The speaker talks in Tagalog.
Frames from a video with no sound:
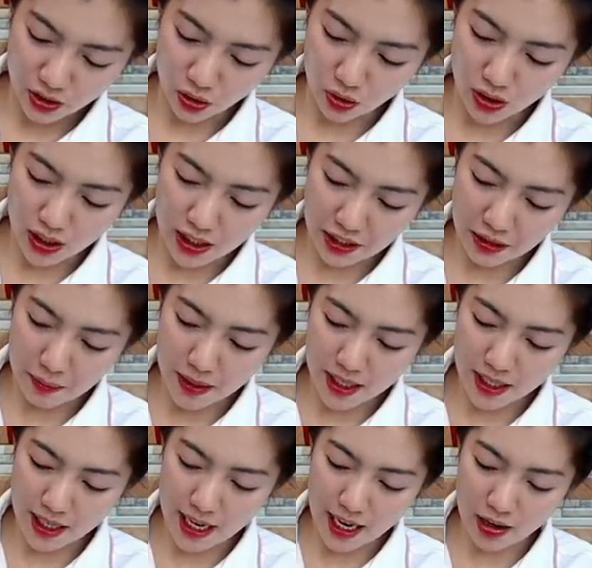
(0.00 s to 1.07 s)
So, hindi na kami
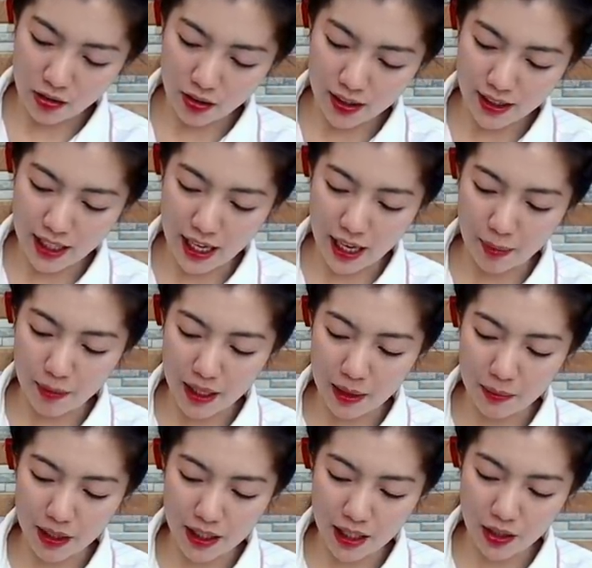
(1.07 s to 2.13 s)
nag-yelo kasi
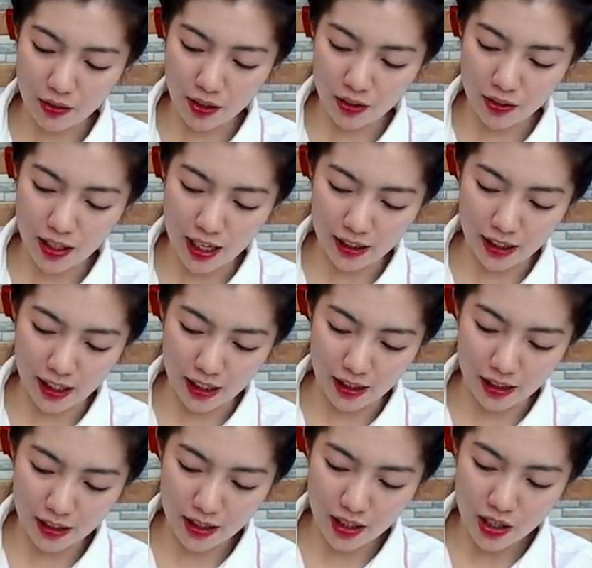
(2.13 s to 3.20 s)
malamig na yung ano natin.
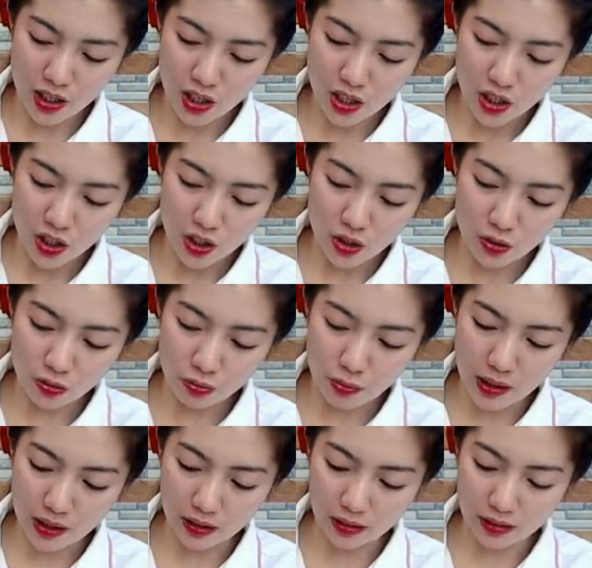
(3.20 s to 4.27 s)
Yung
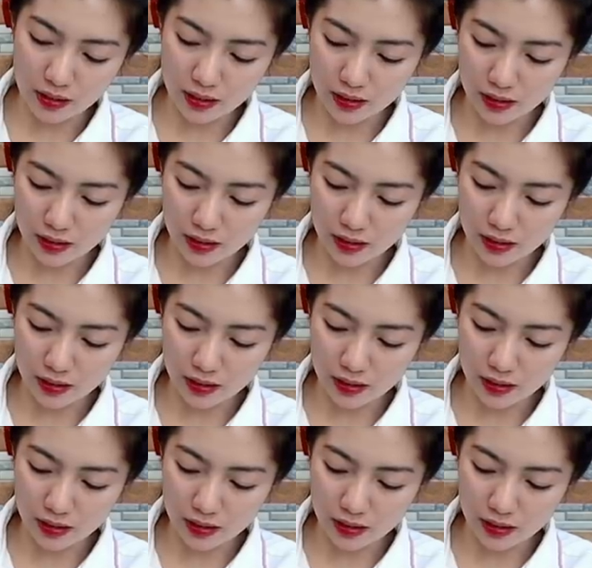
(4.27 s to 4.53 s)
milk.